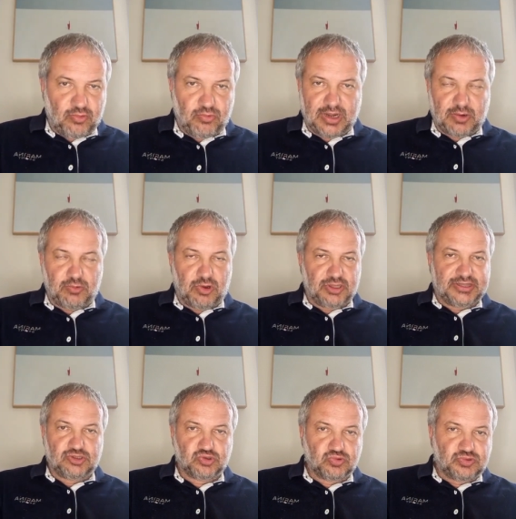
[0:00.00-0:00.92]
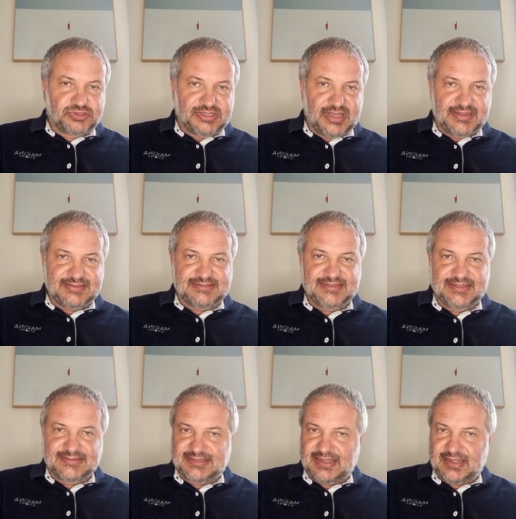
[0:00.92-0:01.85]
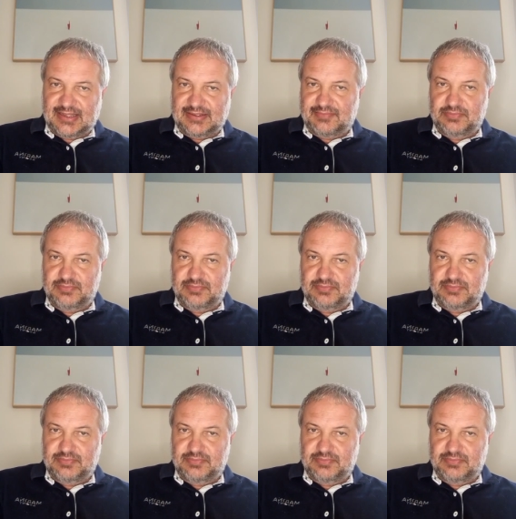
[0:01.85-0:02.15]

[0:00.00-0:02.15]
una quota giusta senza